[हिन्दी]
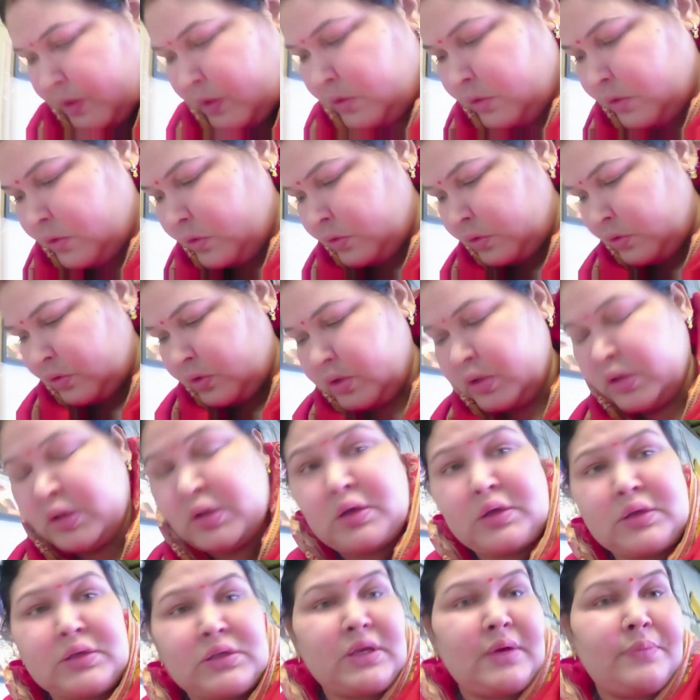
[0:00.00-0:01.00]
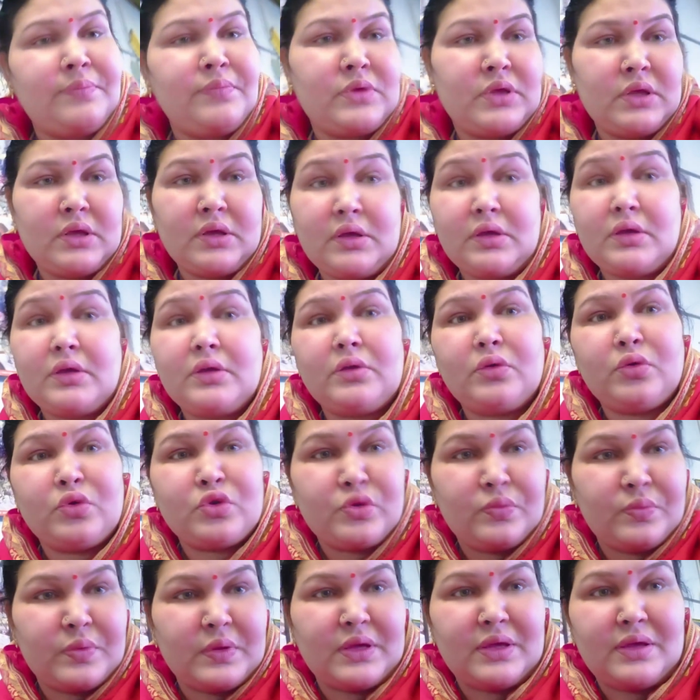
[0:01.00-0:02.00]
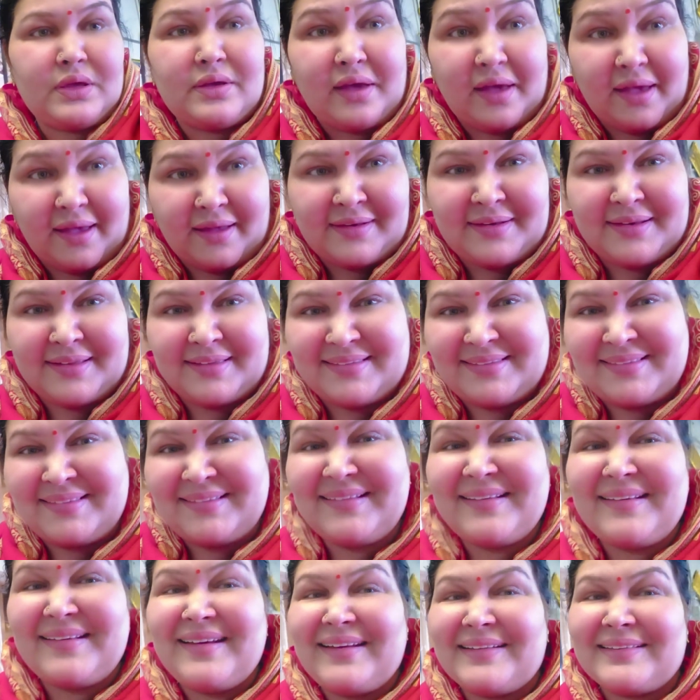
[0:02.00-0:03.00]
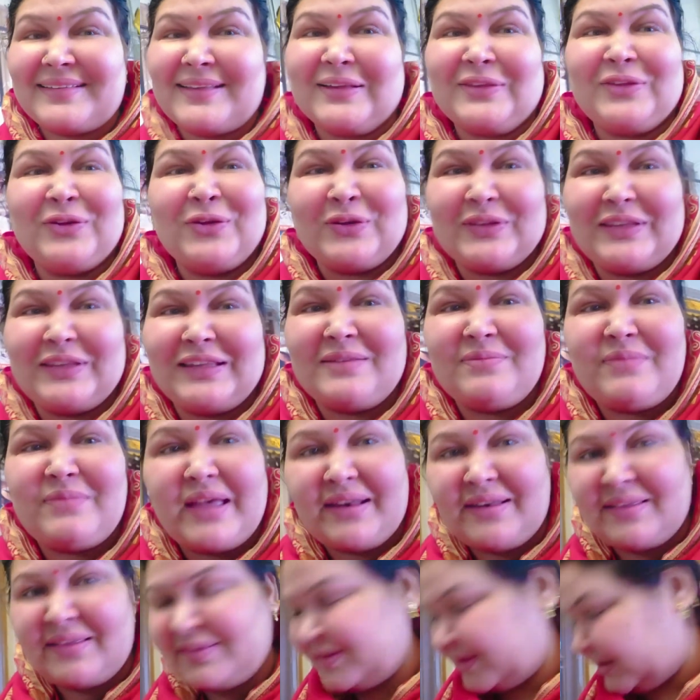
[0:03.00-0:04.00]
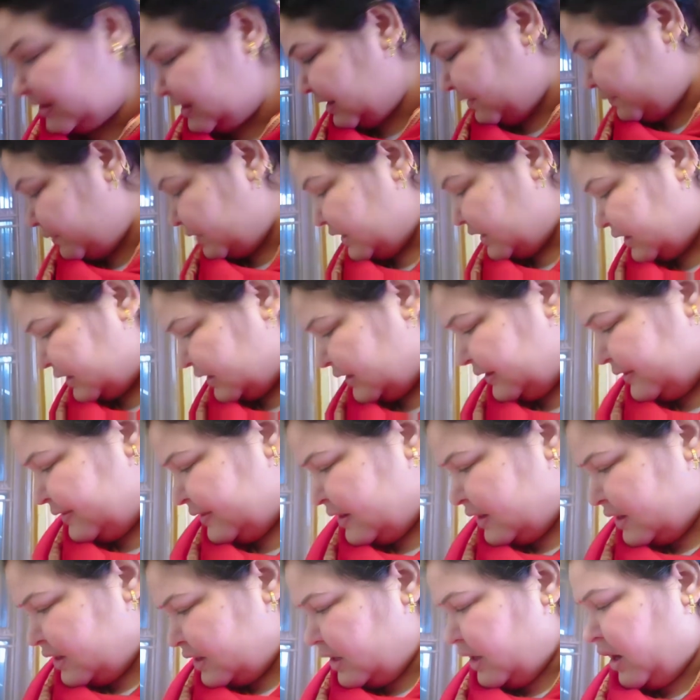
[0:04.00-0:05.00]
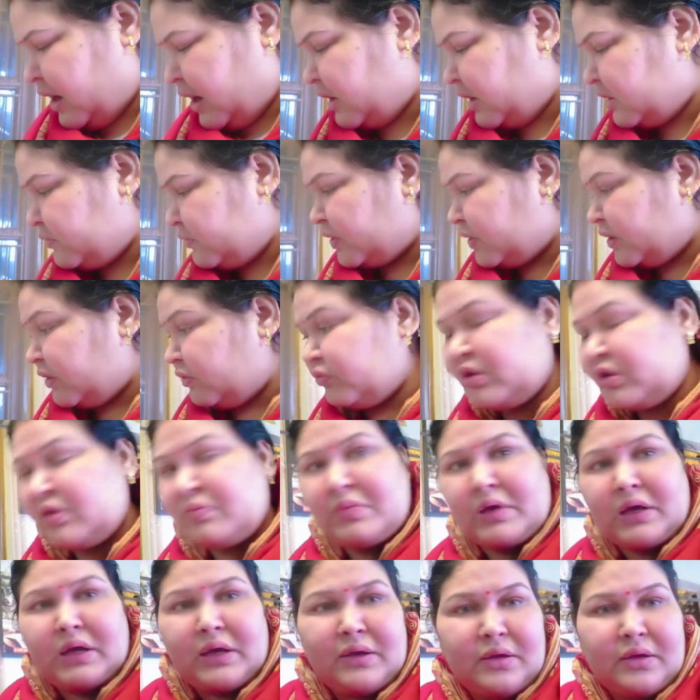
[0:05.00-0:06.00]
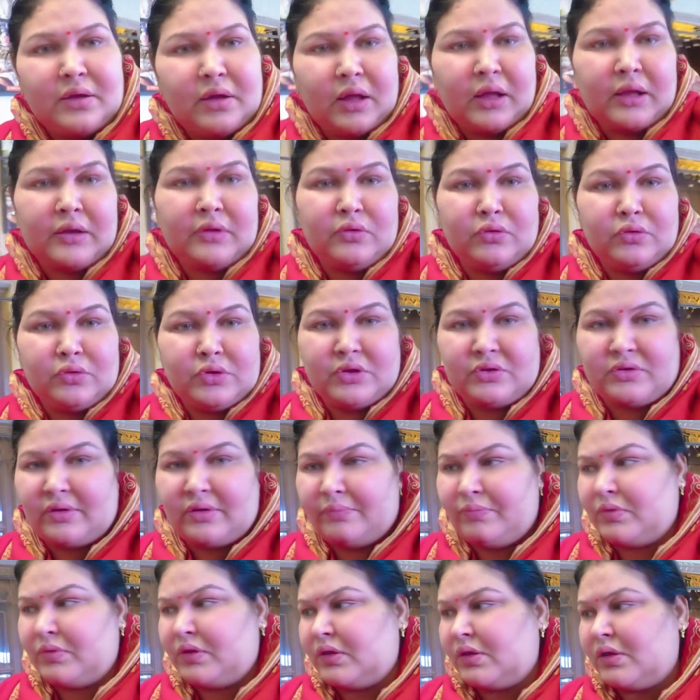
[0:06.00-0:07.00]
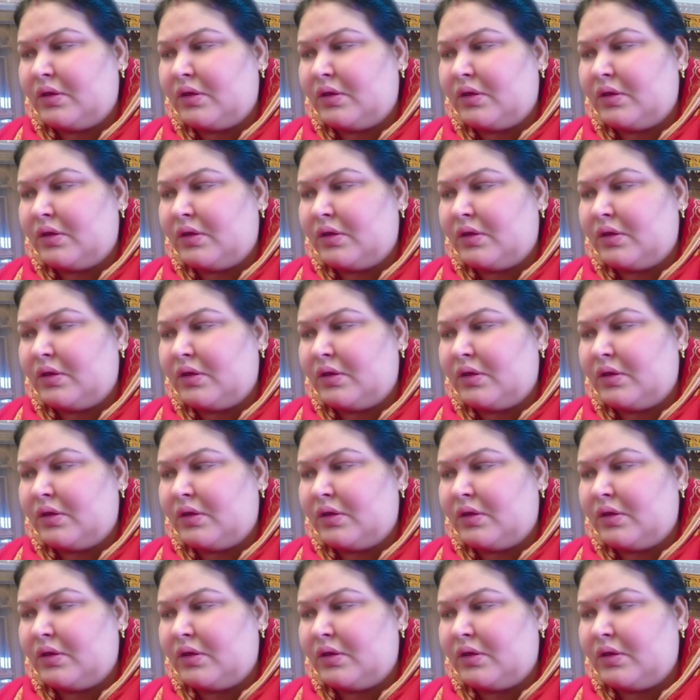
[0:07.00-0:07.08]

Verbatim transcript: और सब्जी कुछ भी है नहीं तो दो दिन मैनेज करना पड़ेगा आज बनाऊंगी मैं आलू की सब्जी